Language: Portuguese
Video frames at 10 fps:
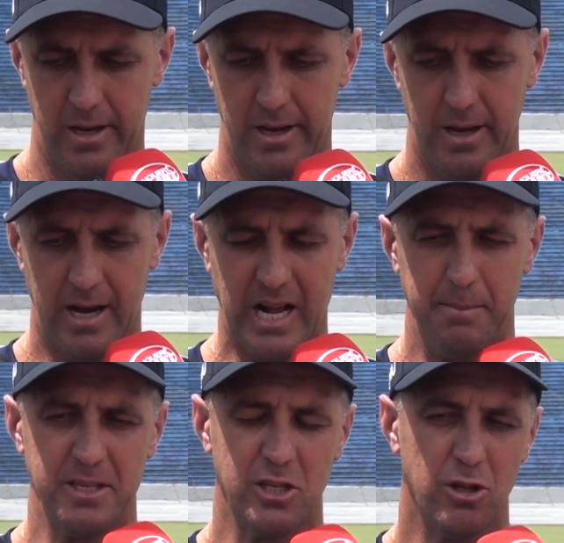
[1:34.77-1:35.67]
É, a
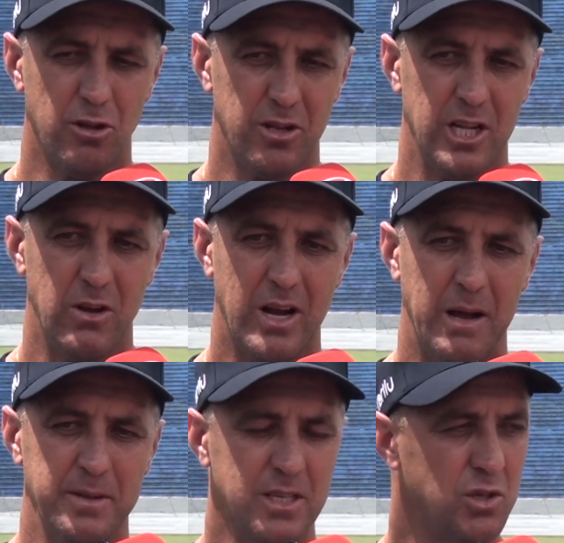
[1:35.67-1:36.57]
camisa do Londrina é uma
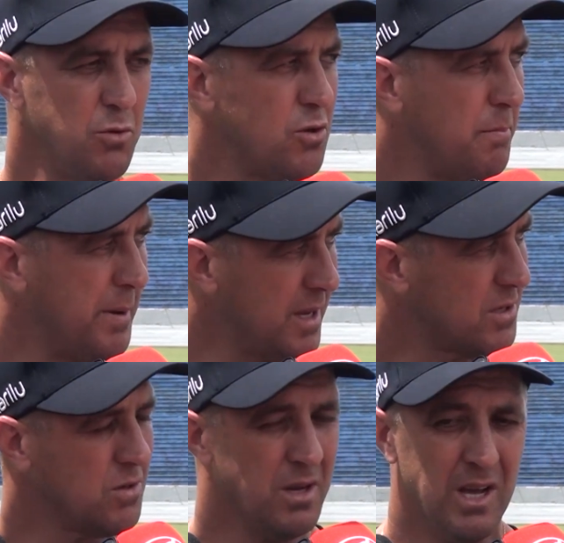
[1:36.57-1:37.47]
camisa de muito
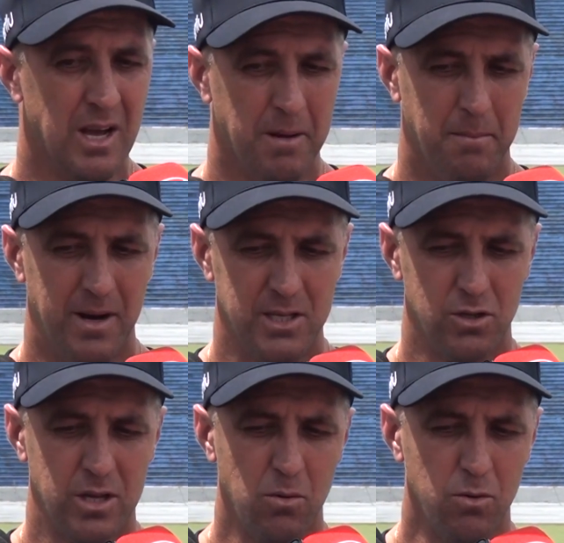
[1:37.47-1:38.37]
peso, mas
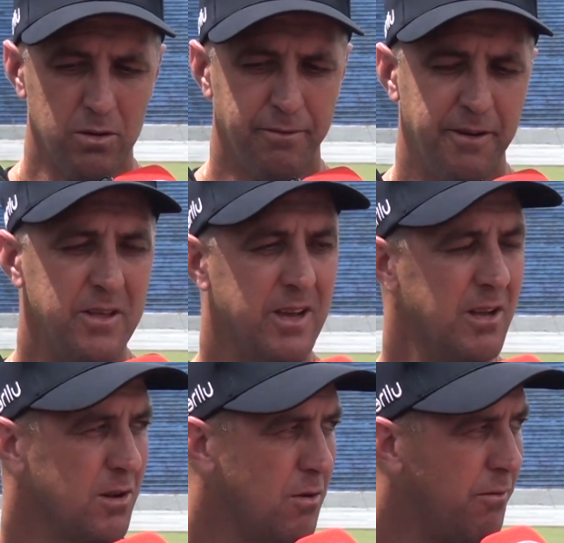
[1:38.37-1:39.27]
eu tenho muito fé
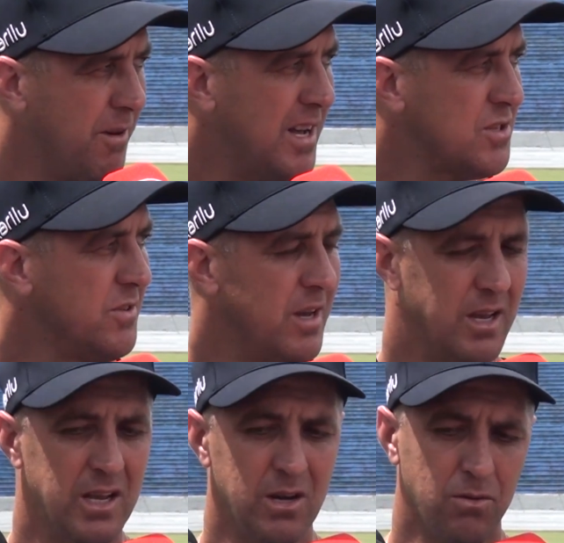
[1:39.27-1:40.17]
naquilo que eu faço, né?
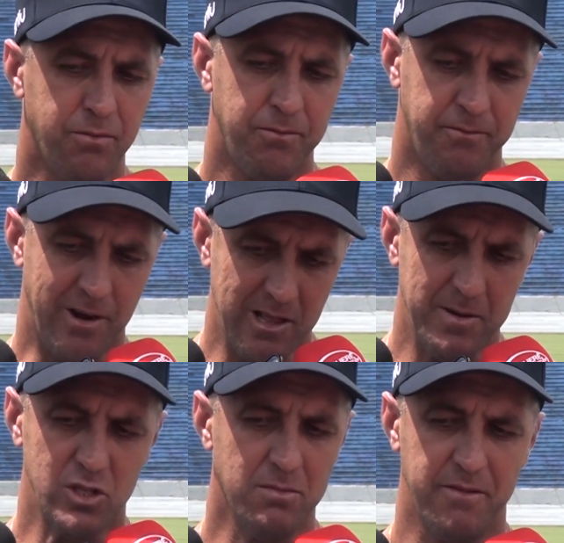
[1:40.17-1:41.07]
E eu falo
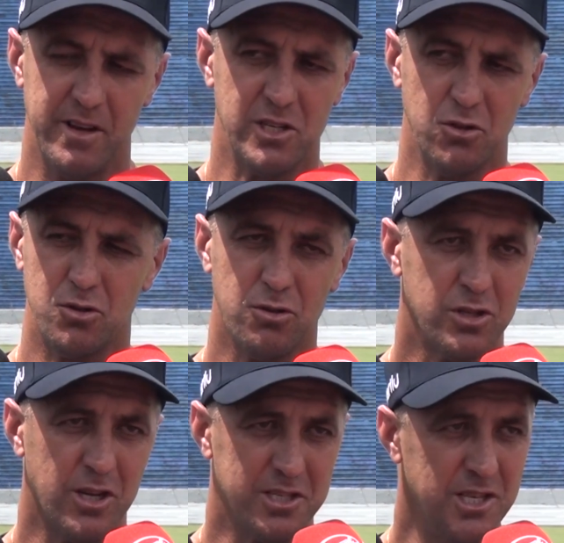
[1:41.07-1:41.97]
mais uma vez, eu não estou
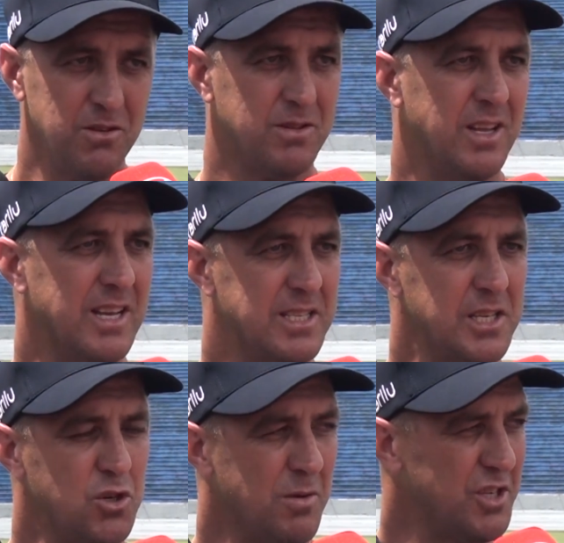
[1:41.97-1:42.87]
sozinho.
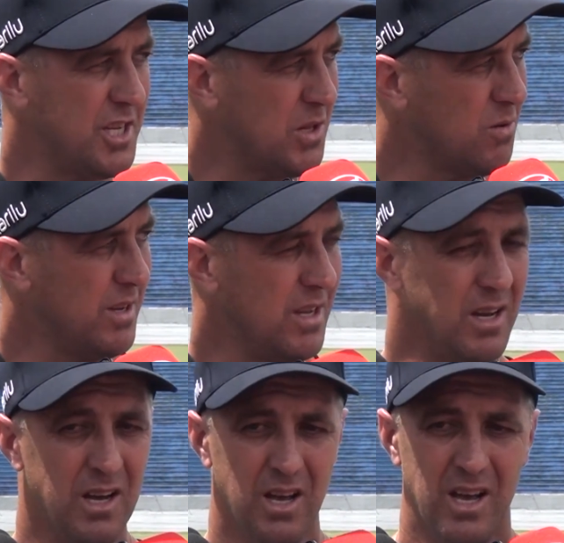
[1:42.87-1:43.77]
Existe uma
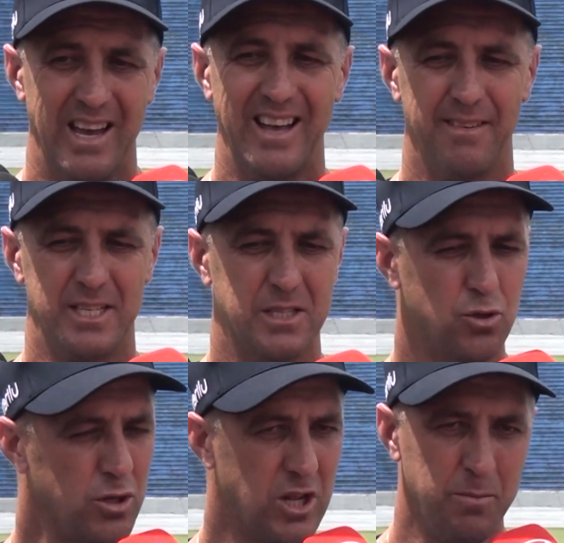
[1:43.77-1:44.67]
diretoria,
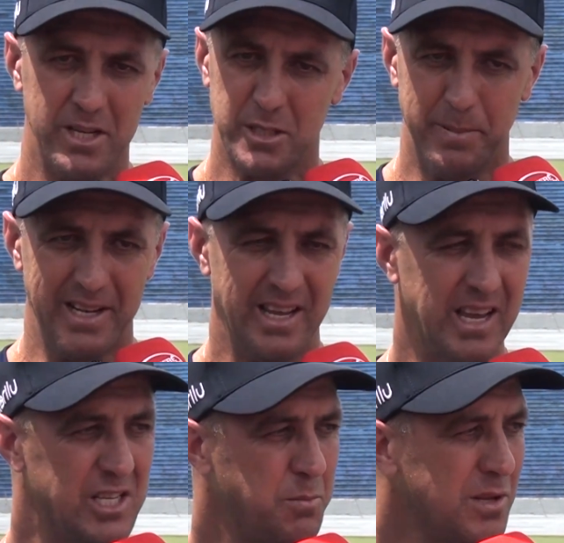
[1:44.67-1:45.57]
totalmente
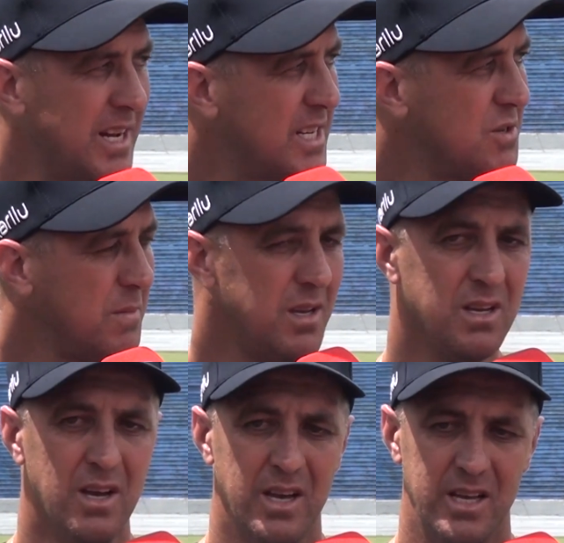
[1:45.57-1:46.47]
experiente por trás de
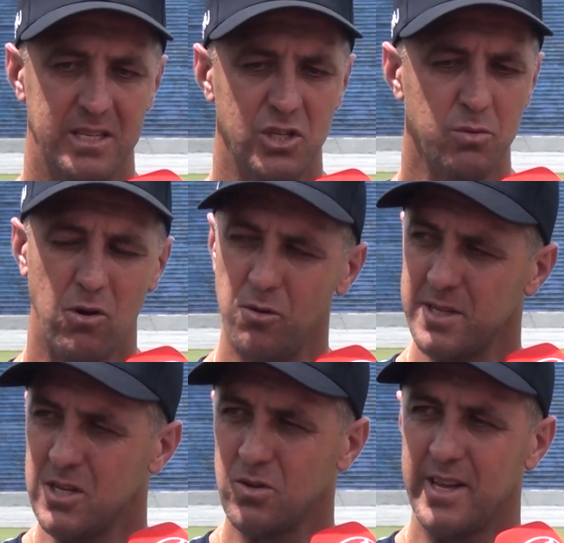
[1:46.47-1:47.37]
mim, existe uma
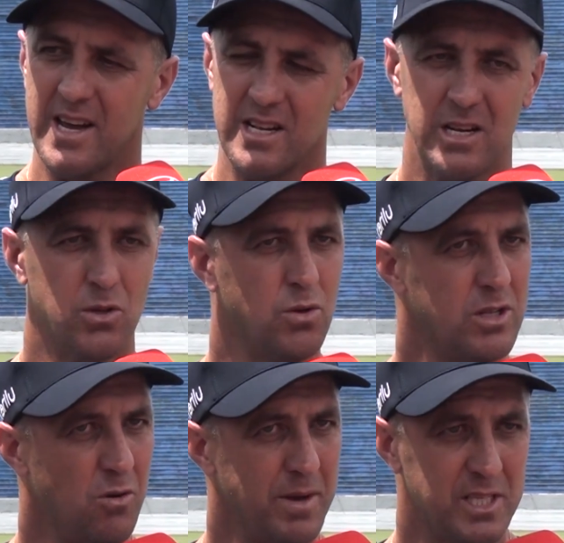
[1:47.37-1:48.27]
comissão técnica
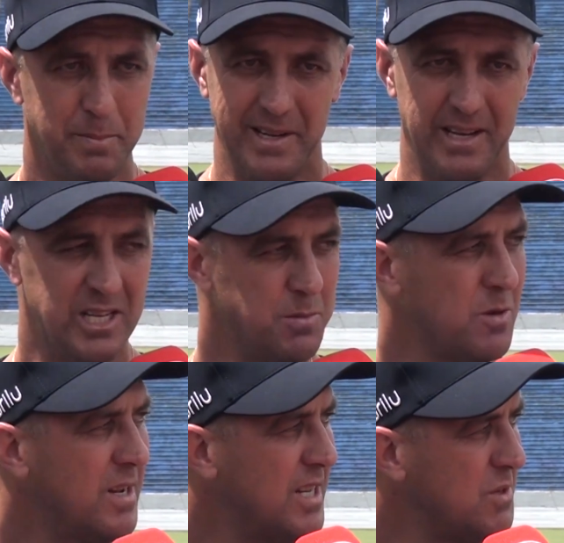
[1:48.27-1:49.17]
totalmente experiente
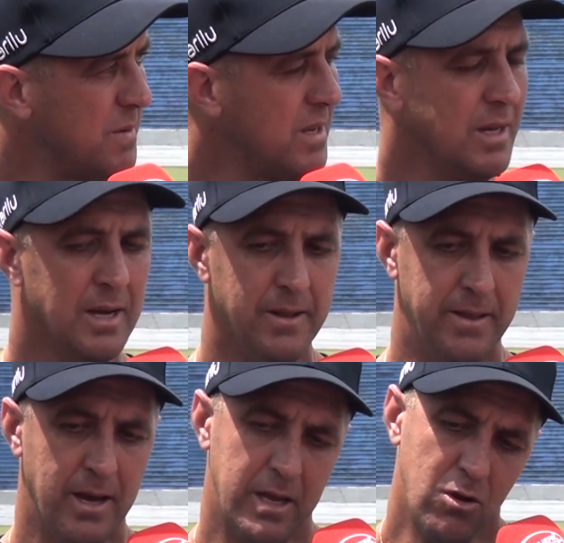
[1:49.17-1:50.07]
por trás de mim,
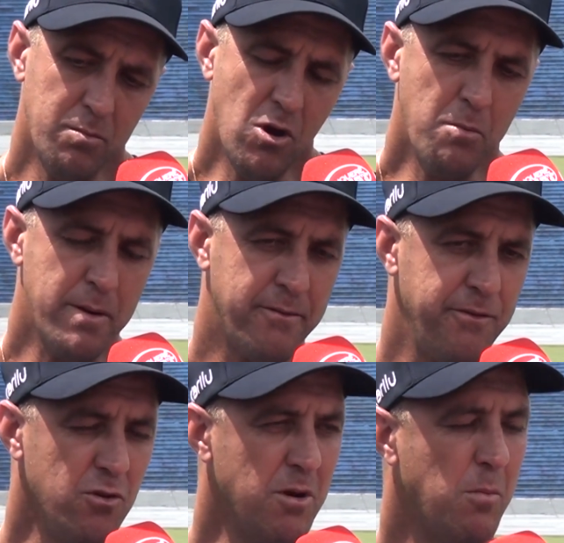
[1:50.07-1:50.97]
né? E o meu
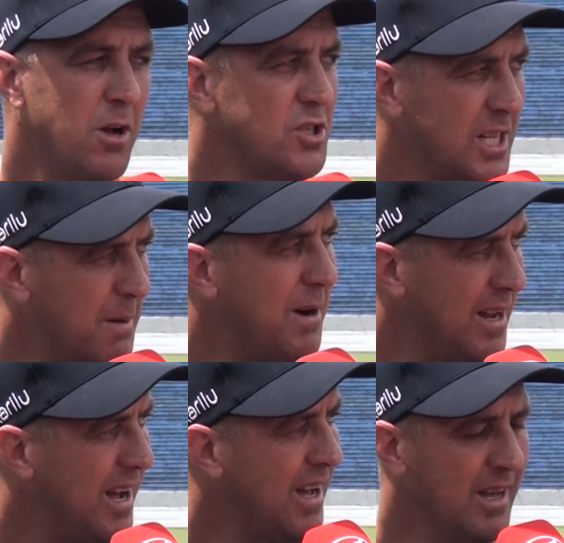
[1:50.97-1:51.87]
perfil, o meu modo de
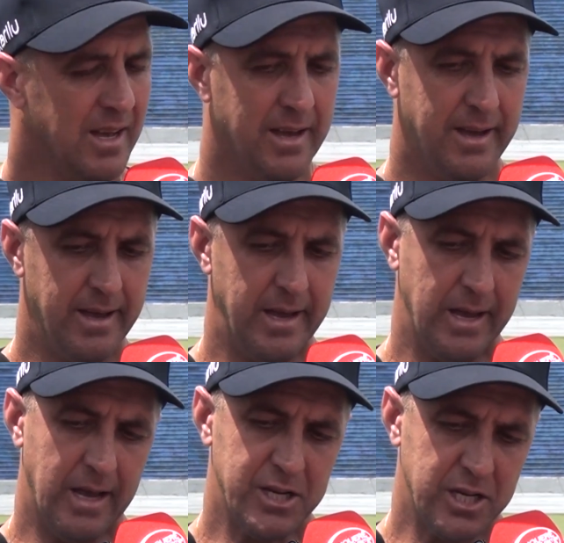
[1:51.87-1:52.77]
trabalhar,
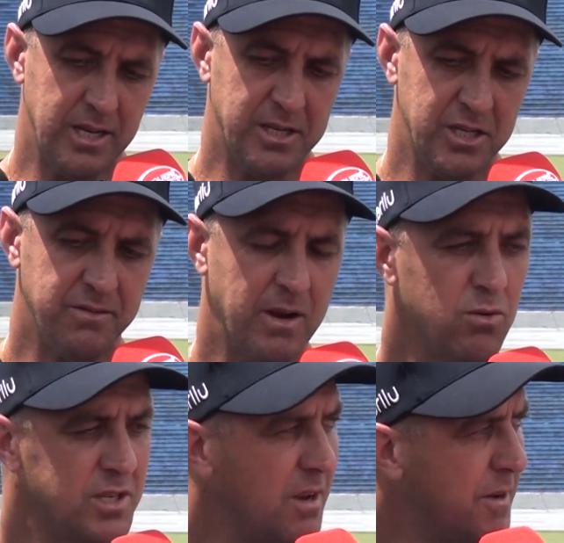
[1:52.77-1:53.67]
é, é, acho que a gente vai
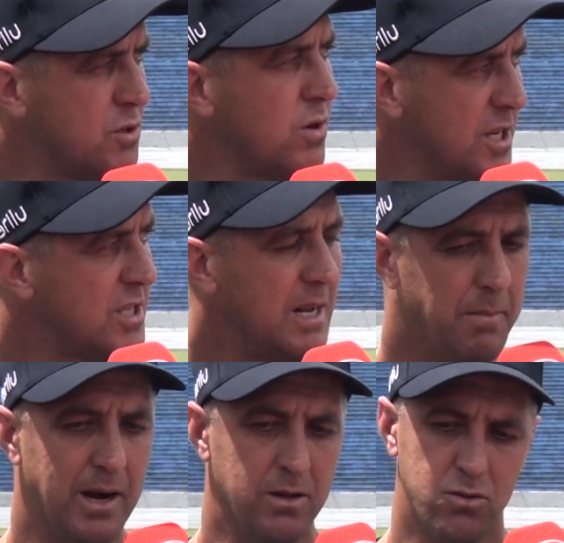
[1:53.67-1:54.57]
conseguir fazer um grande
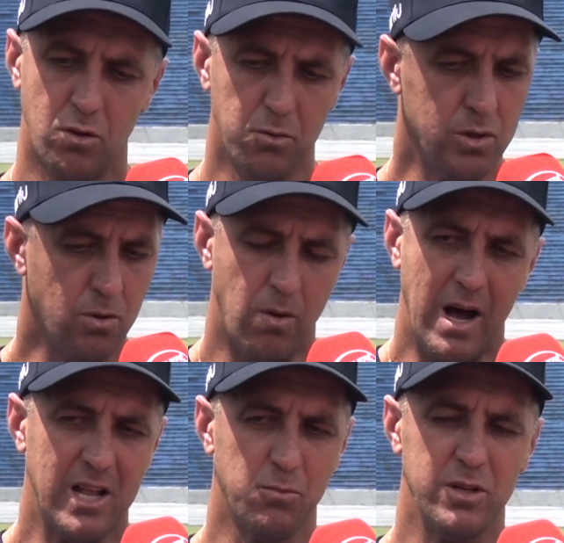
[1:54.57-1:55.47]
trabalho. Estou muito
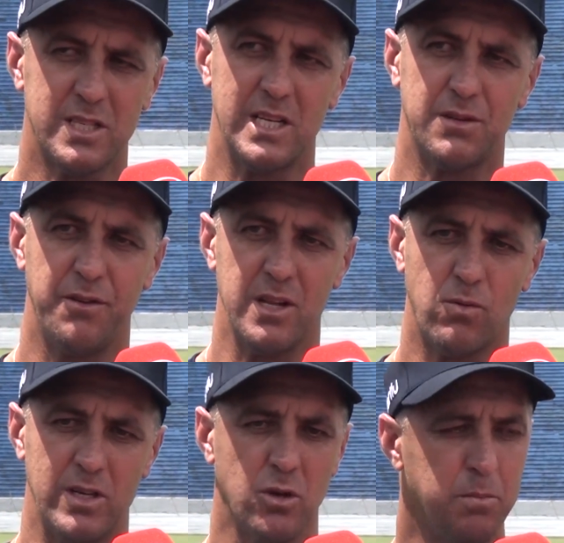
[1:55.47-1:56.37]
honrado, muito
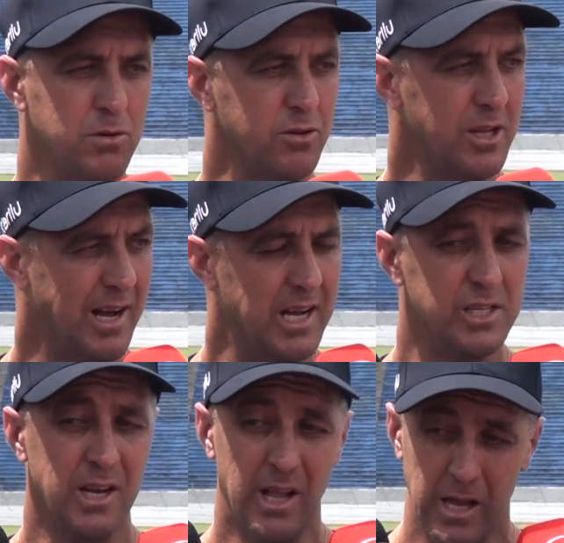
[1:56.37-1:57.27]
satisfeito com essa
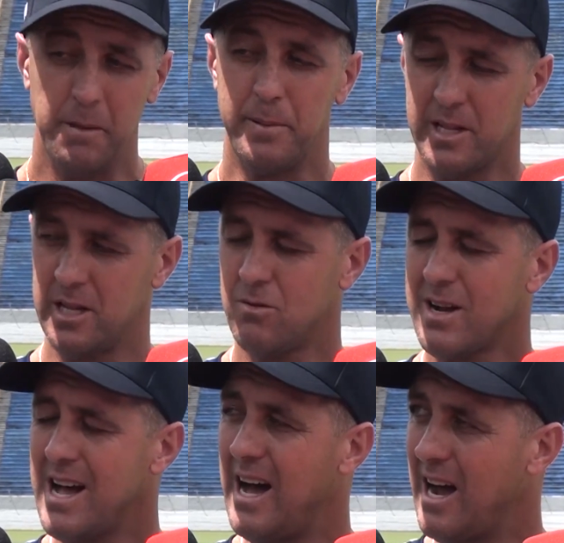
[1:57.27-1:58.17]
oportunidade e pretendo
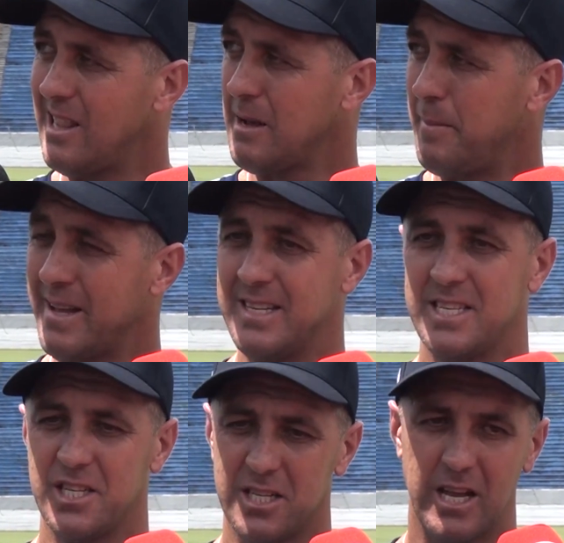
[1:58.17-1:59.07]
agarrá-la para que
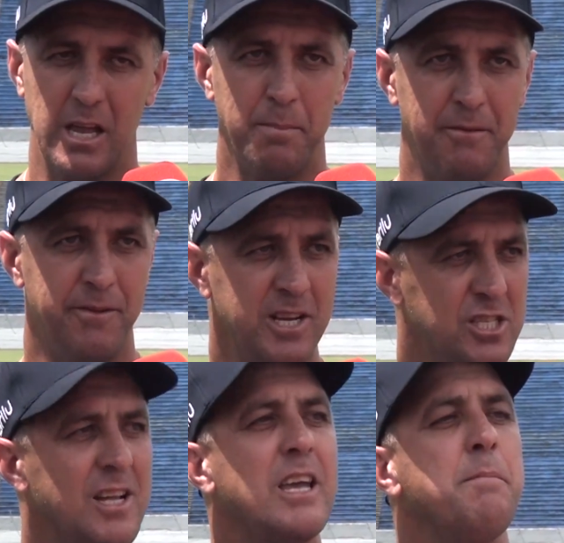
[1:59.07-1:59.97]
seja daqui para
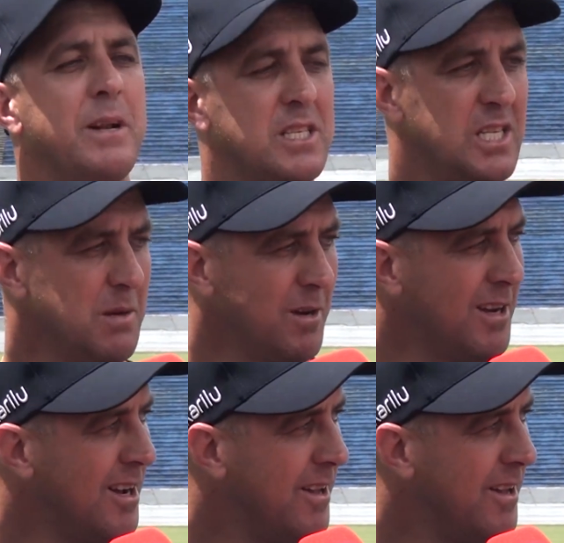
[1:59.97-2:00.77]
frente, daqui para cima,